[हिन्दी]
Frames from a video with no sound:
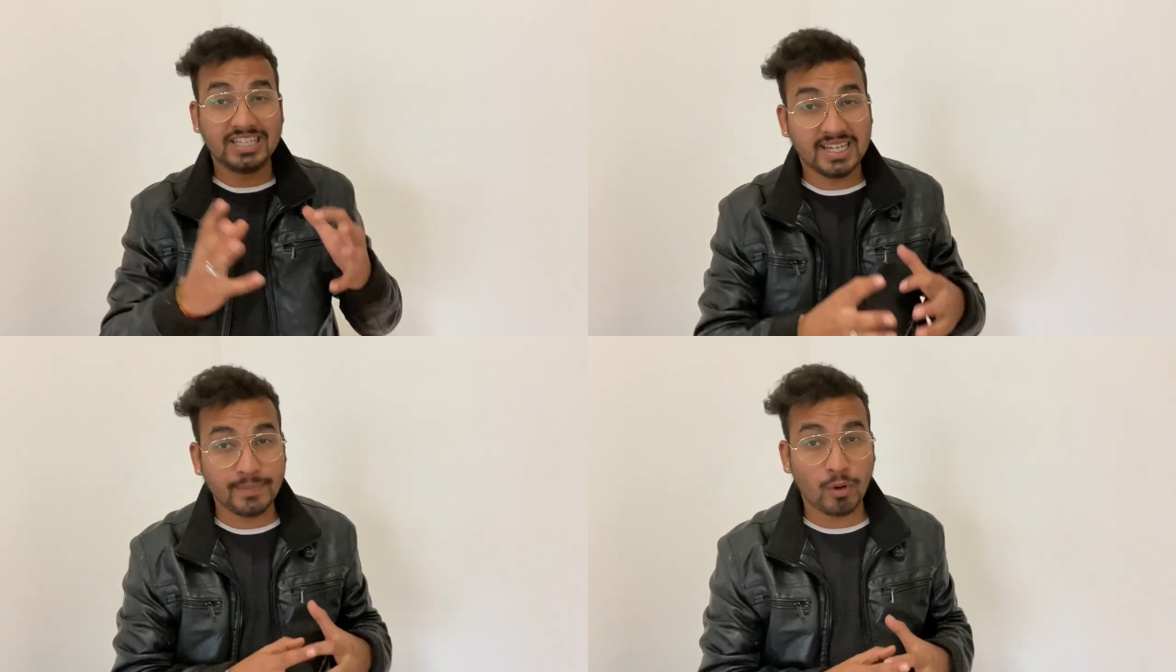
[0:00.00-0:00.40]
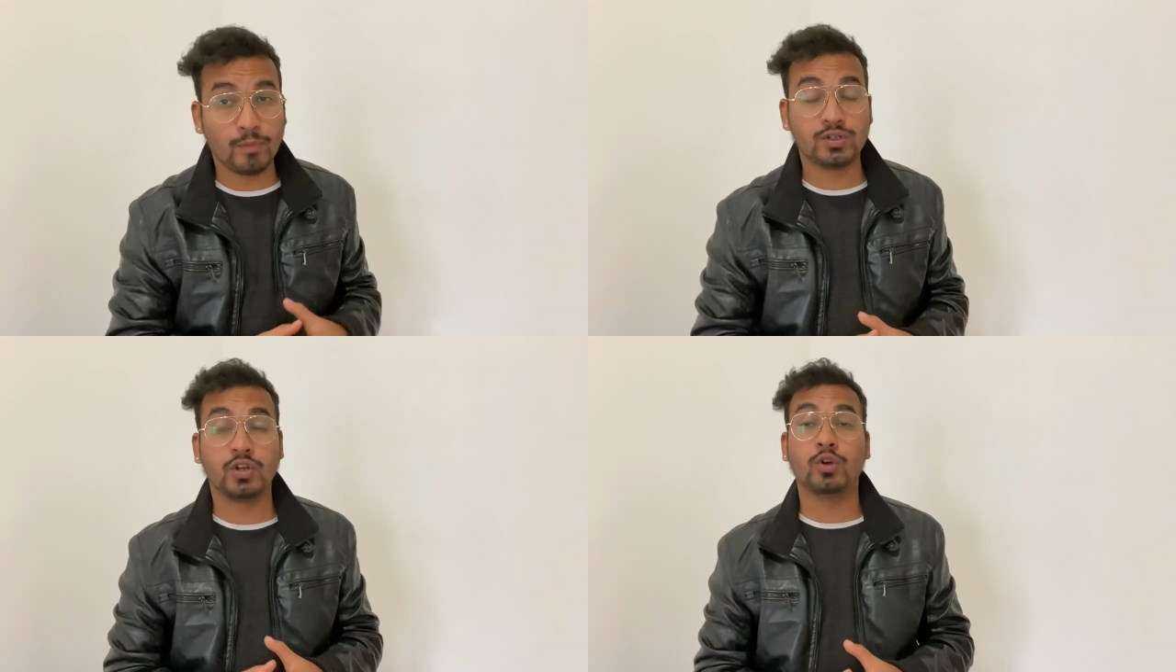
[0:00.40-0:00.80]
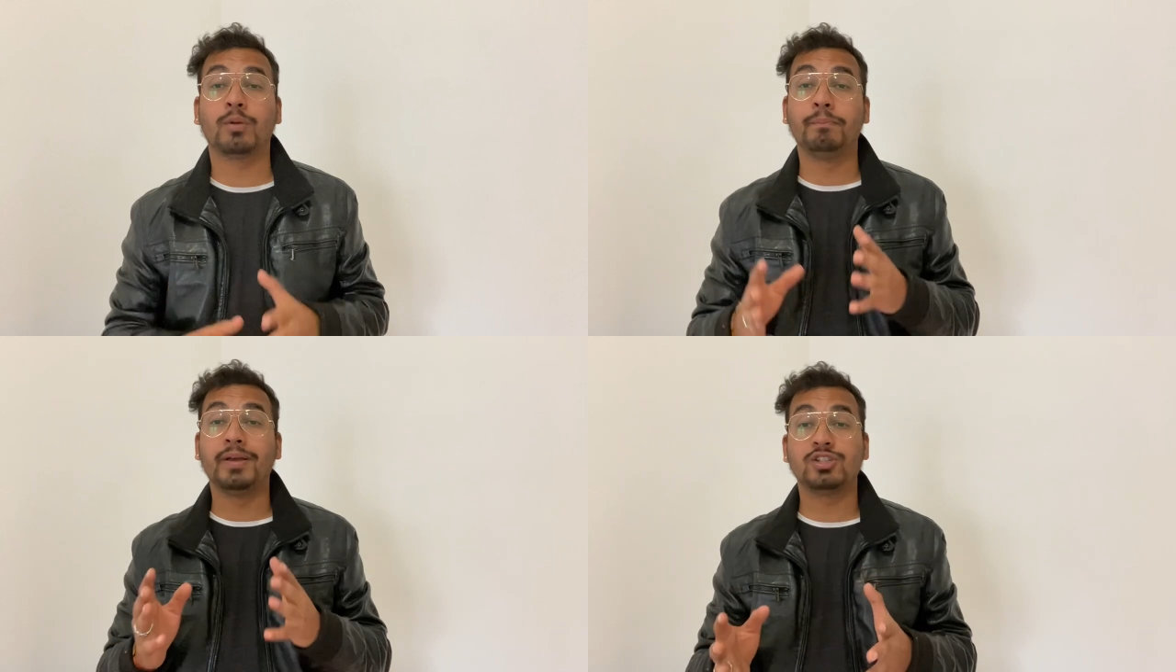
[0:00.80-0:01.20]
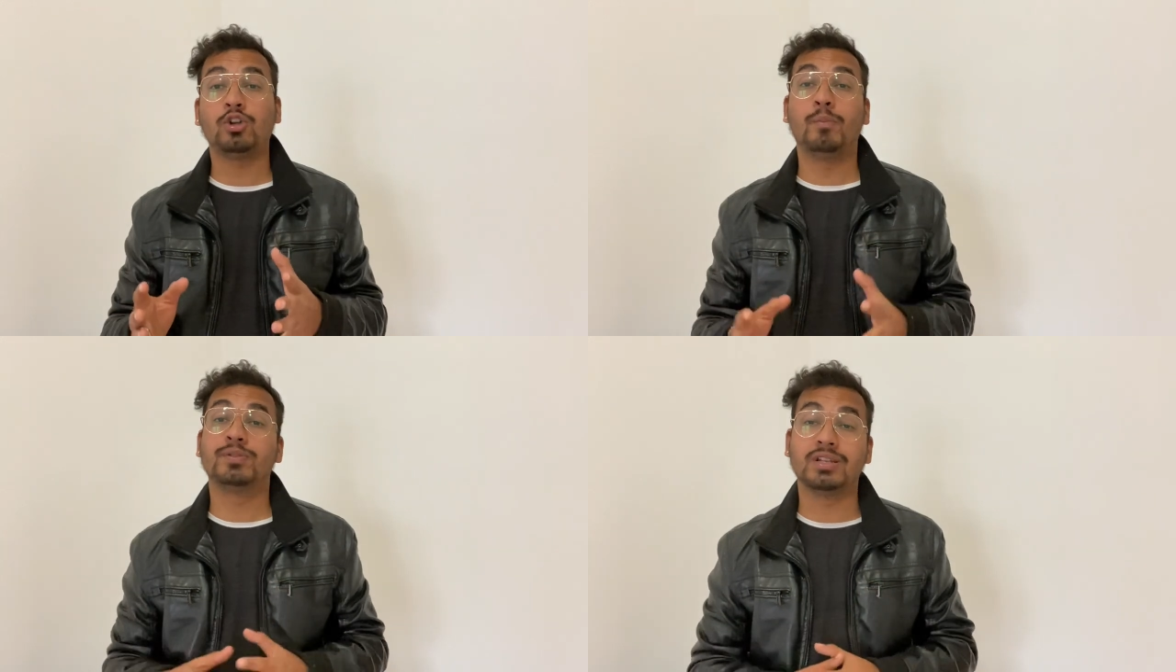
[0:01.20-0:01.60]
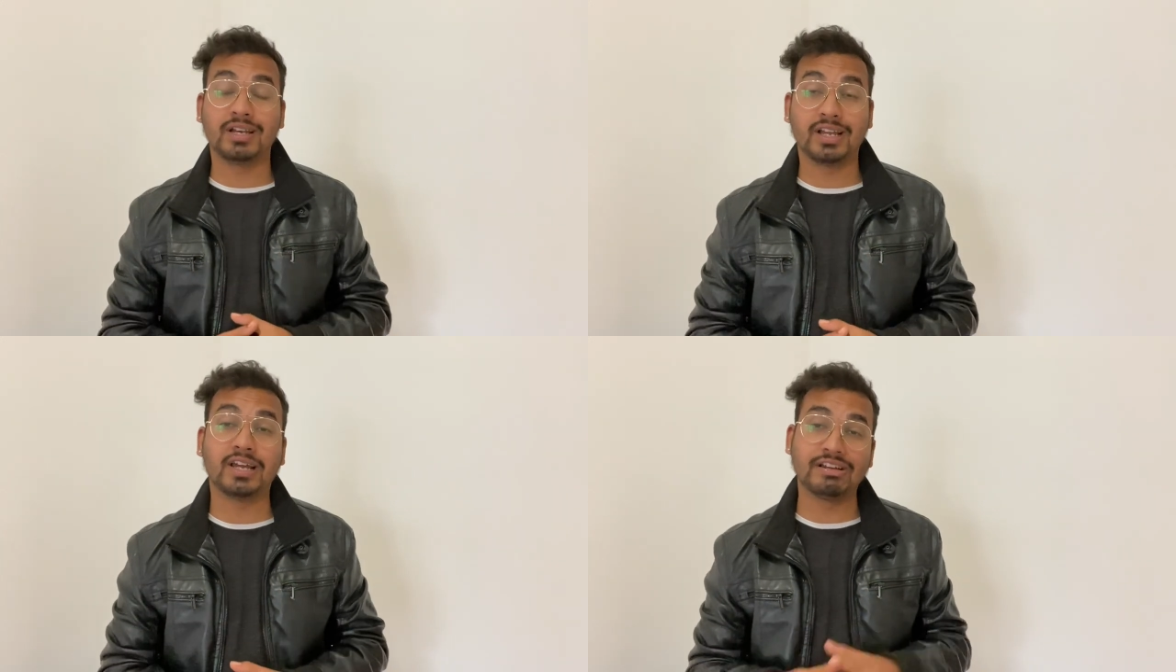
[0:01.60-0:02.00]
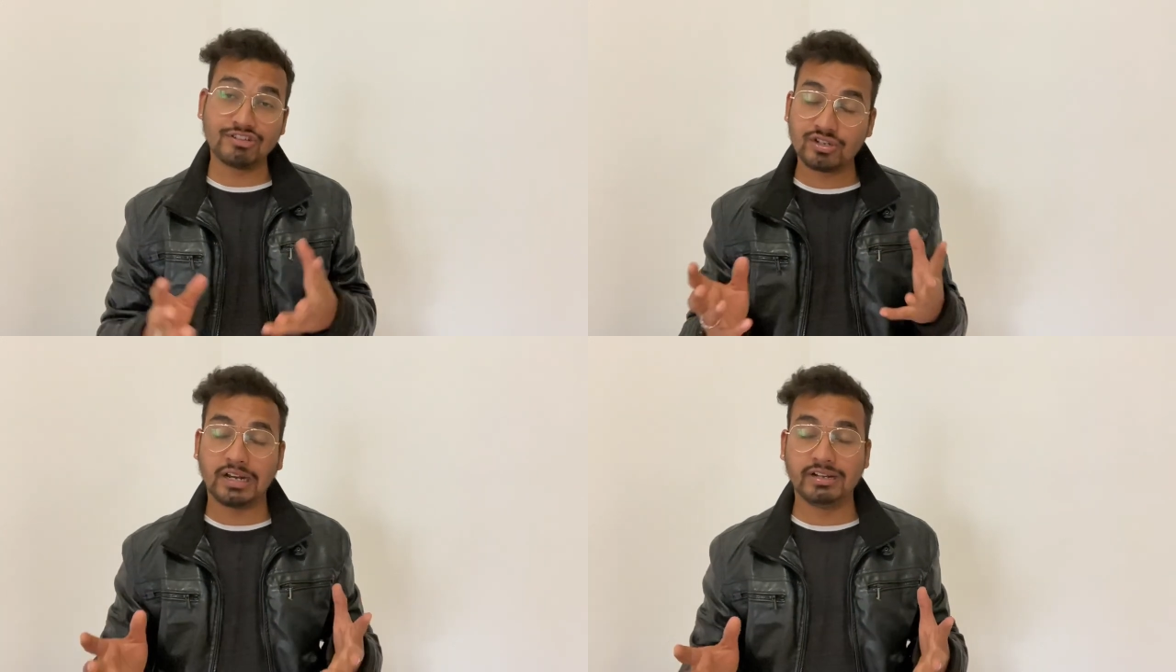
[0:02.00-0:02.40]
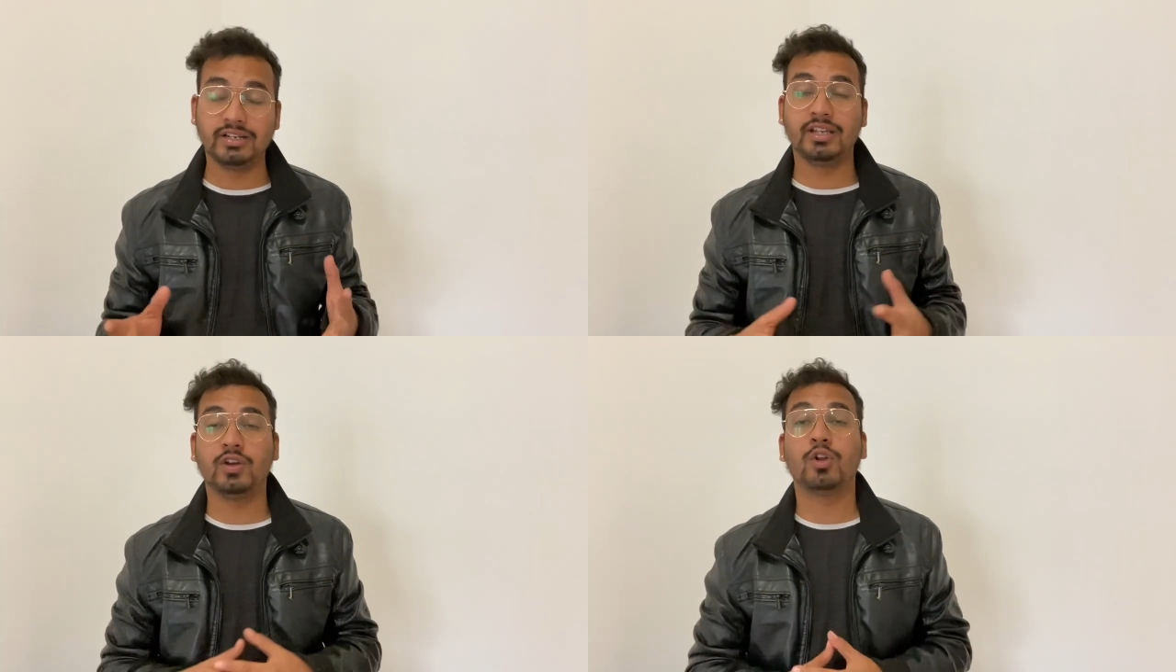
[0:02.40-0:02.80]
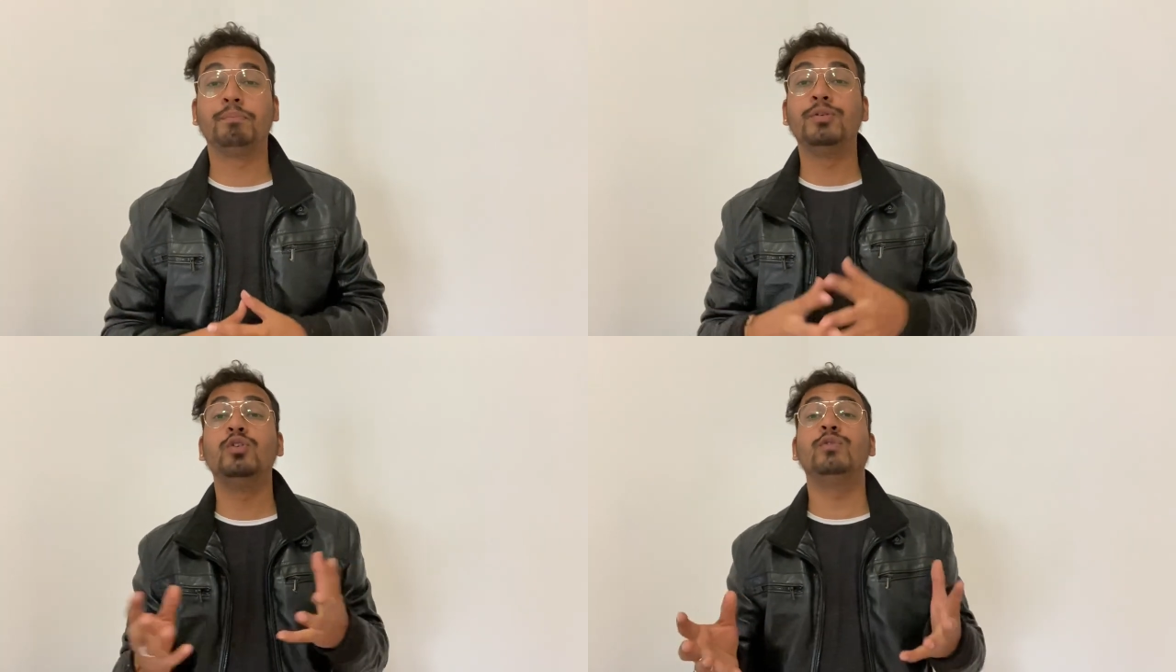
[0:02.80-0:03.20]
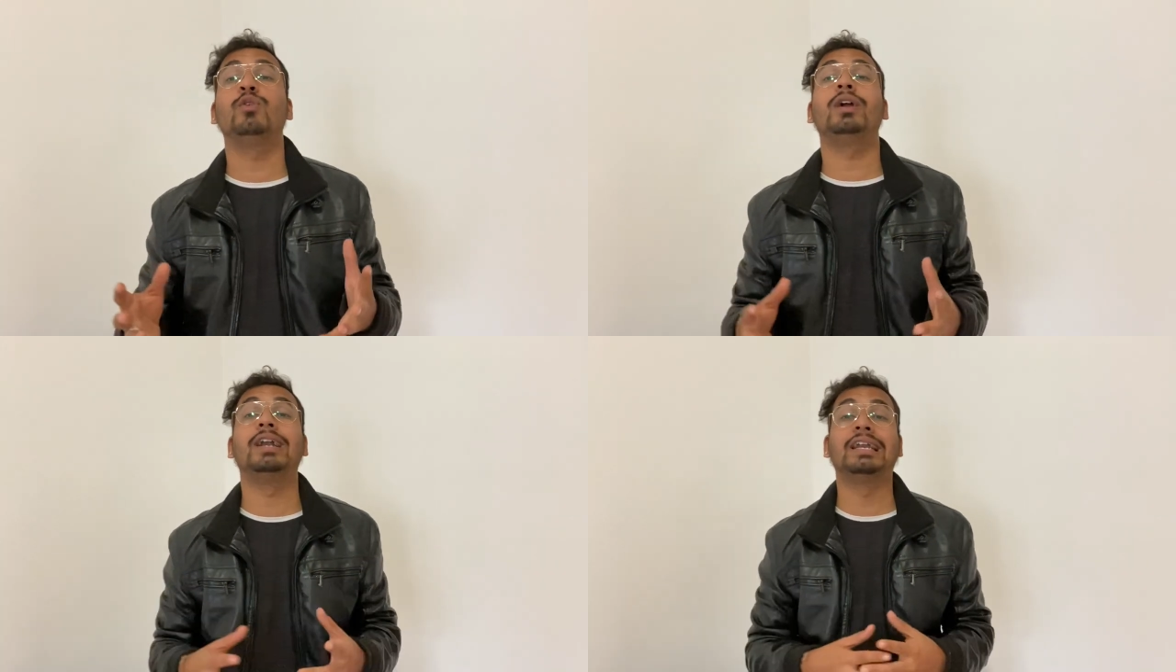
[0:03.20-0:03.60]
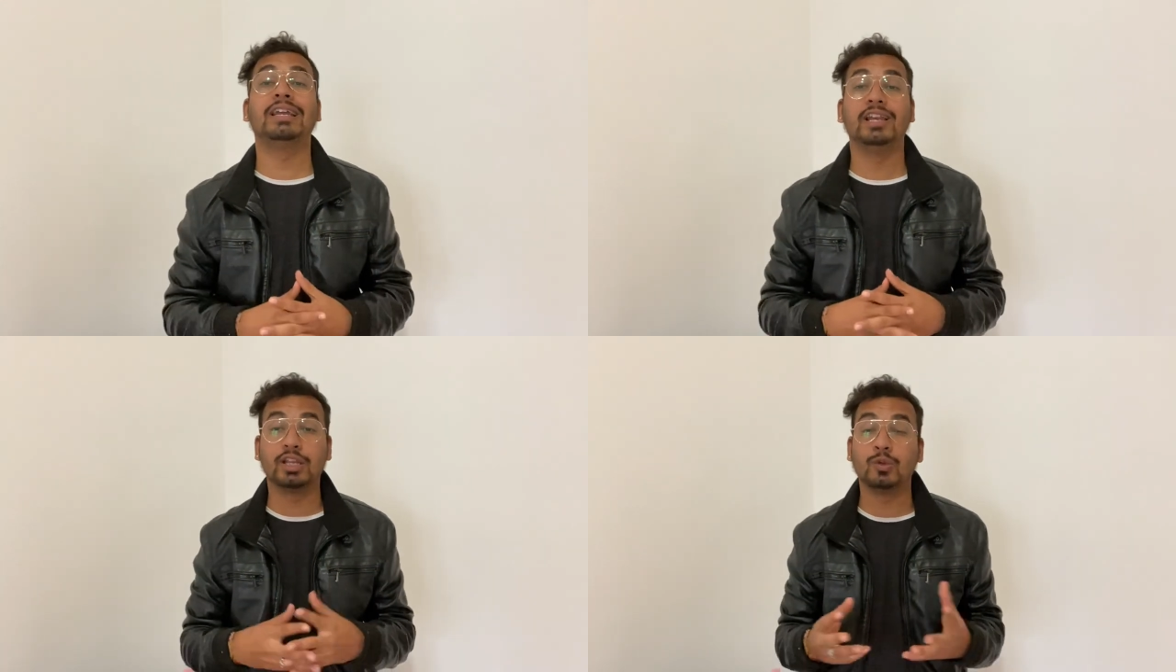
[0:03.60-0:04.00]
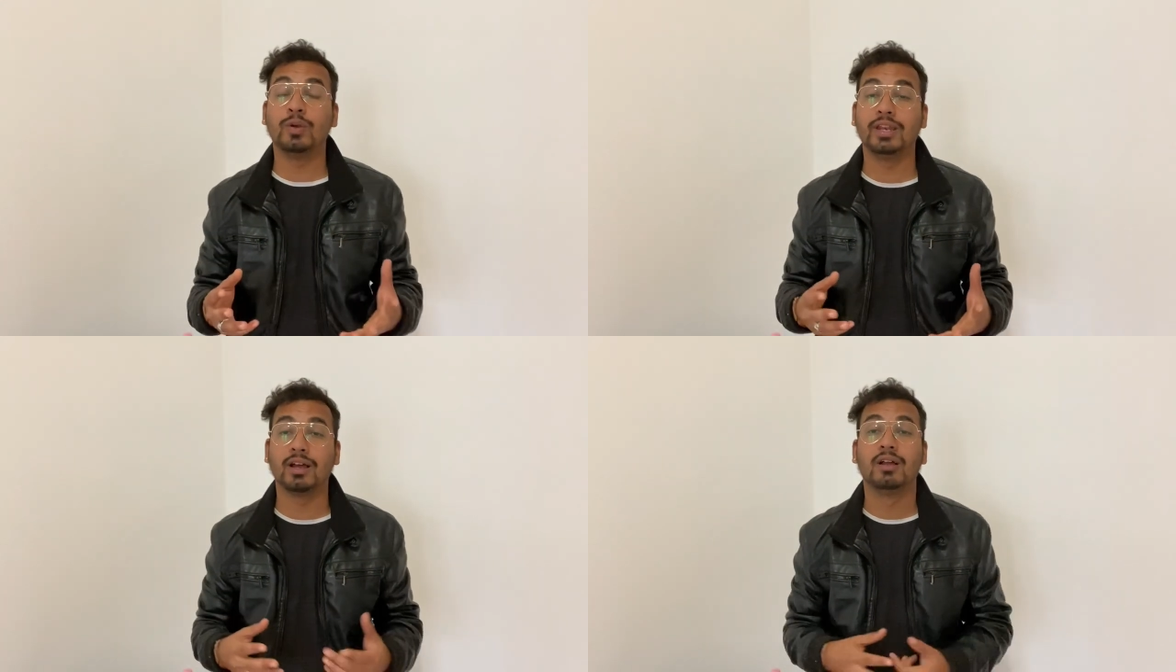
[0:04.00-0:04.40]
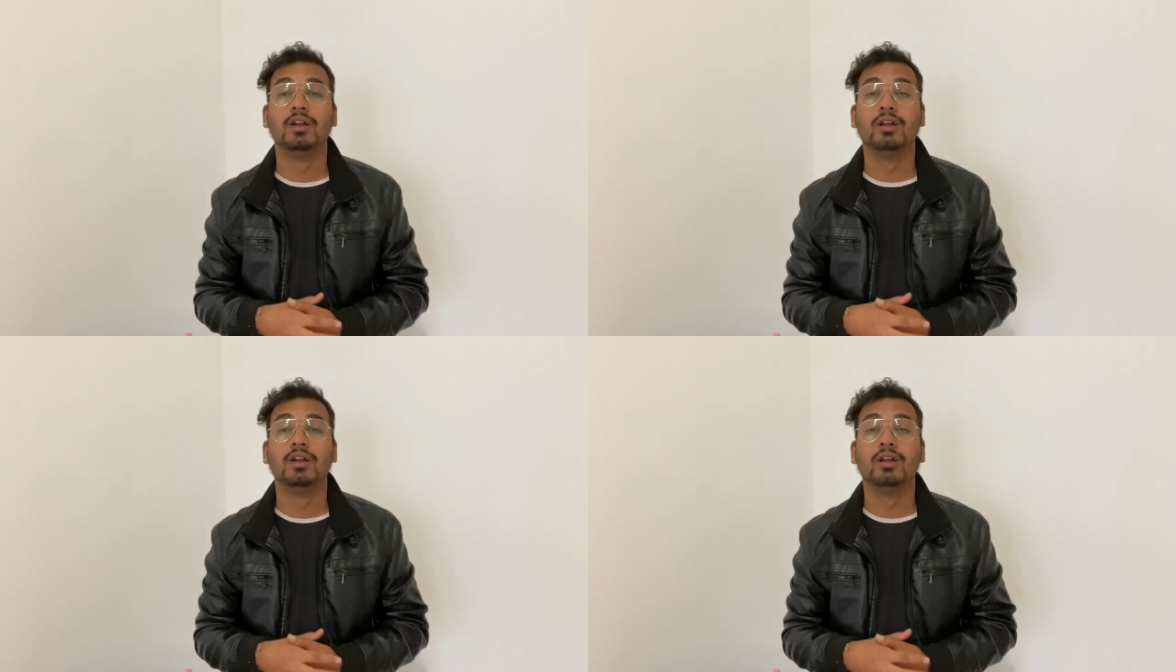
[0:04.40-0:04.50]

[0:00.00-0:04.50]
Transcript: चीप ऑप्शन है और बेस्ट ऑप्शन रहेगा रिच कंट्री है और ब्यूटीफुल कंट्री है लिथुनिया